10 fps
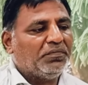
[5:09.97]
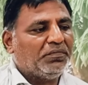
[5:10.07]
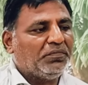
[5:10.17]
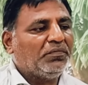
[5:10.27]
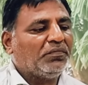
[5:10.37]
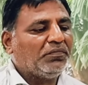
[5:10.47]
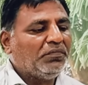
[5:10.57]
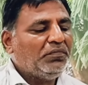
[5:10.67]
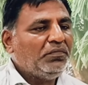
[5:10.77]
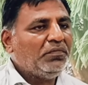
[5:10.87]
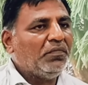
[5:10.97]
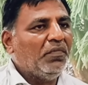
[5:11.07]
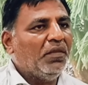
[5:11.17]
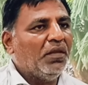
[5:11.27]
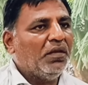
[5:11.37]
ఇవి మన
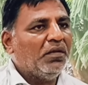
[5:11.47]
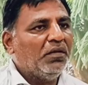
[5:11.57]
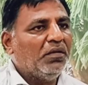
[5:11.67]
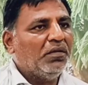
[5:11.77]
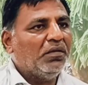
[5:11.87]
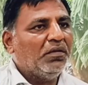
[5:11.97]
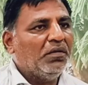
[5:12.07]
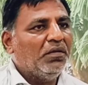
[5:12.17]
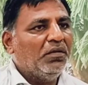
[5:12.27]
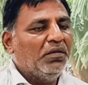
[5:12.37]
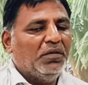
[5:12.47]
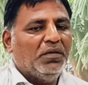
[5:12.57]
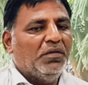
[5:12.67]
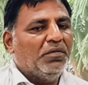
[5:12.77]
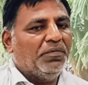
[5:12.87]
పళ్ళు అండి
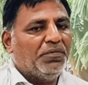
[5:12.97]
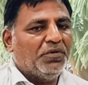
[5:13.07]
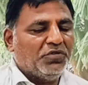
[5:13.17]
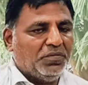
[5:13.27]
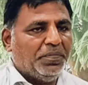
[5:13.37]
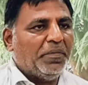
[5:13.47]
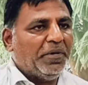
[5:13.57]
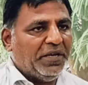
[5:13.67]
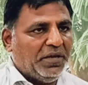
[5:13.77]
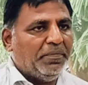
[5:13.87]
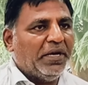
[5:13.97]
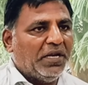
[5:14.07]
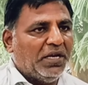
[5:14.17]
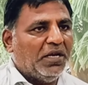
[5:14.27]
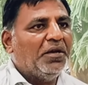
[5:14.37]
ఫ్రూట్స్ ఏముంటాయి పపాయ
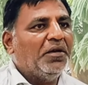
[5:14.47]
బనానా